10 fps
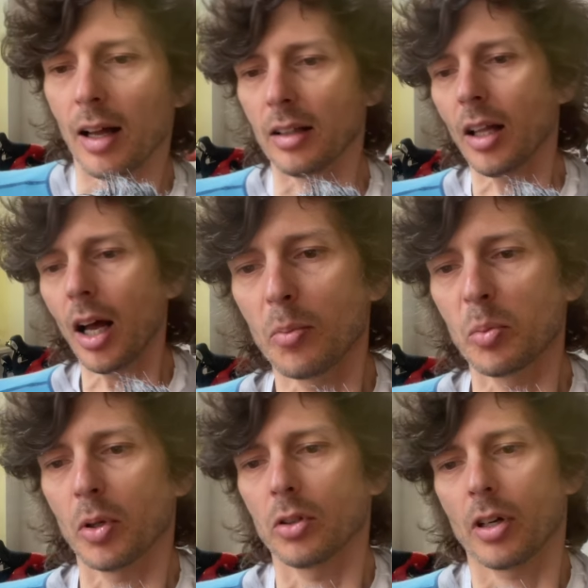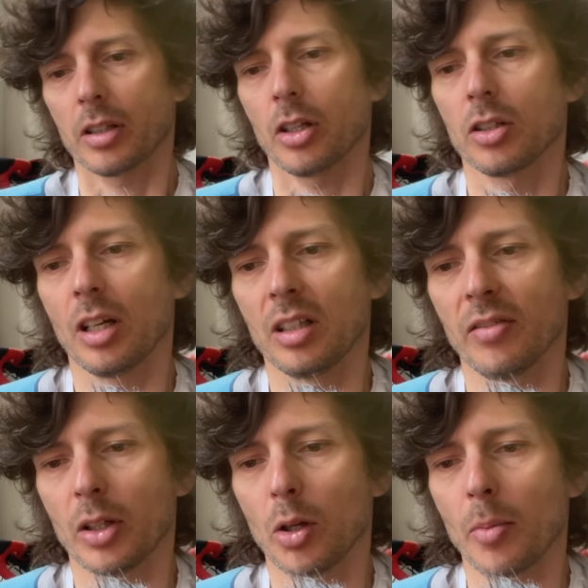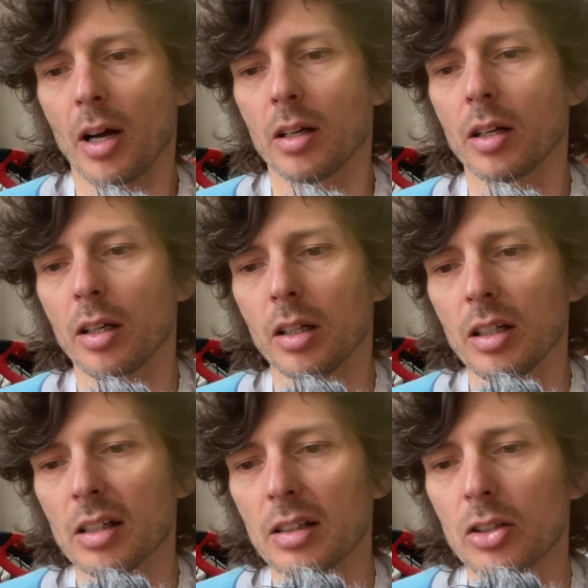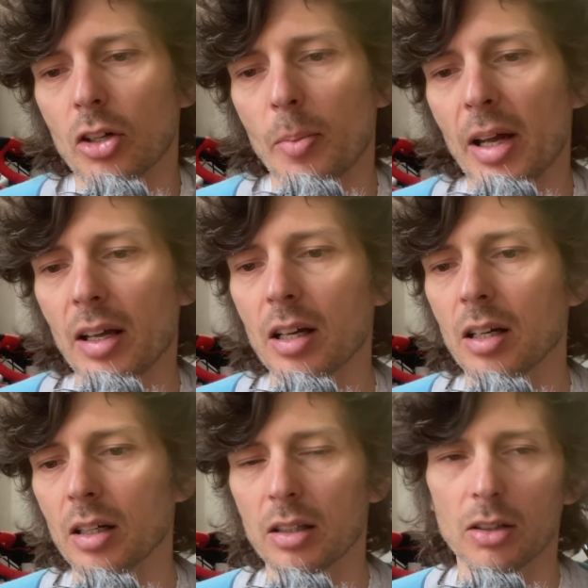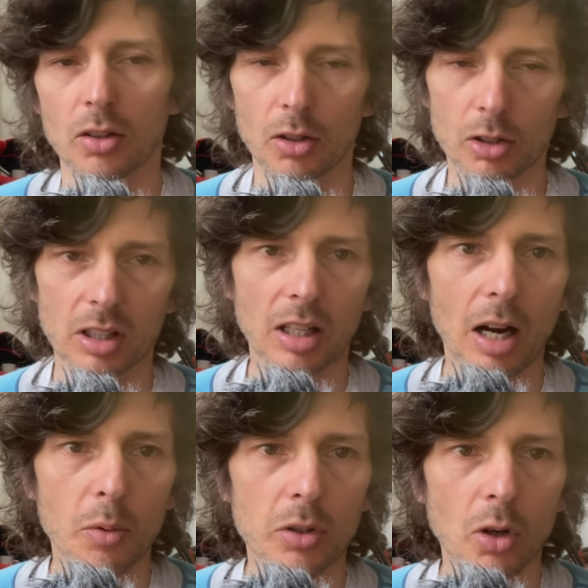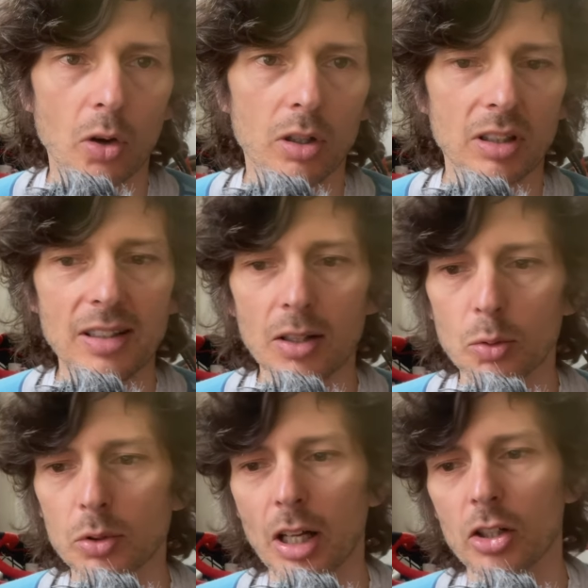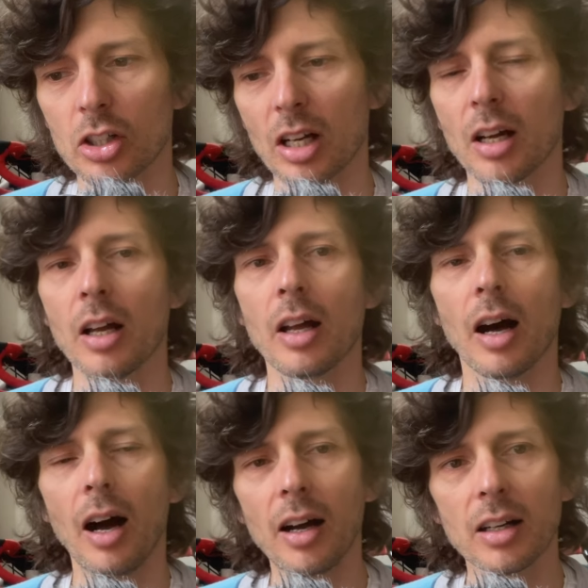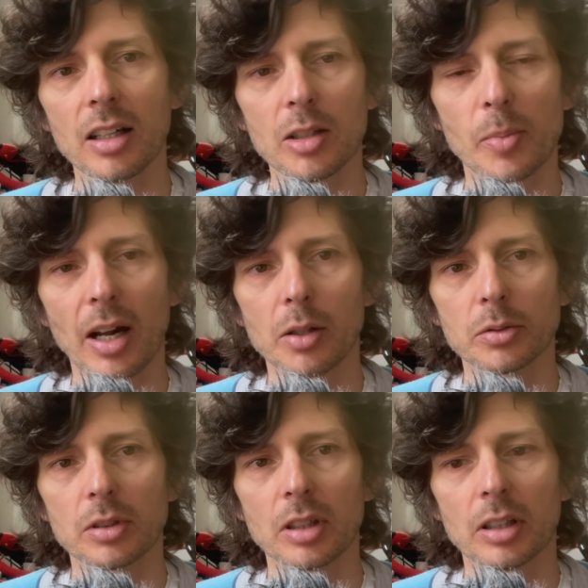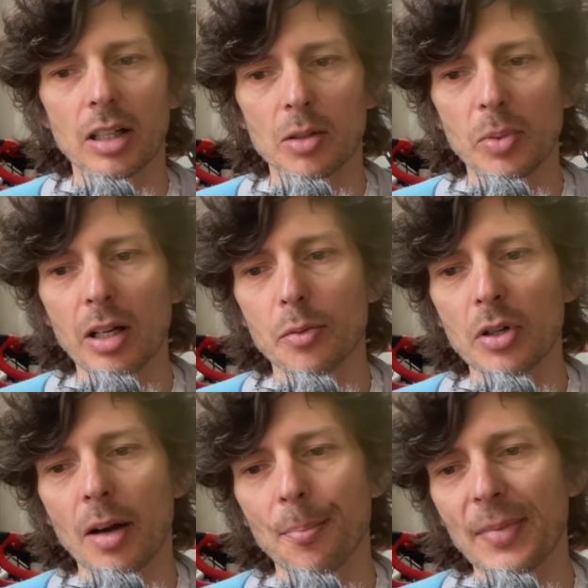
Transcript: No mimo to Katarzyna Niewiadoma i Elise Szabej rozegrały to nieskutecznie a Grace Brown y, jest pierwsza.